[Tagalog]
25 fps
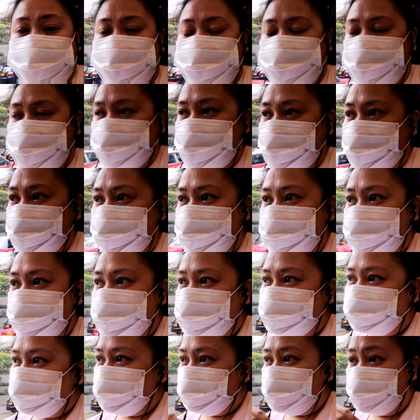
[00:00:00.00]
ano-ano
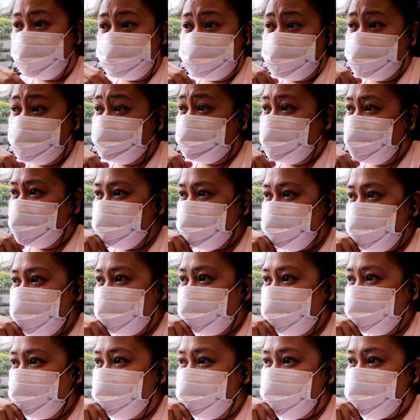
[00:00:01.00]
road trip lang sa
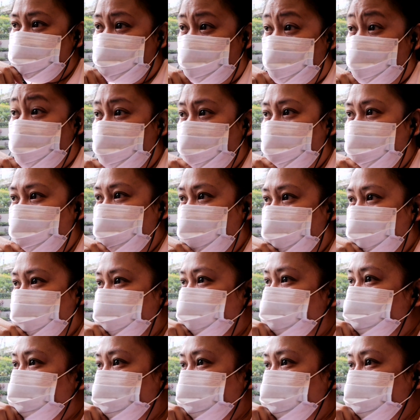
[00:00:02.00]
akin is okay na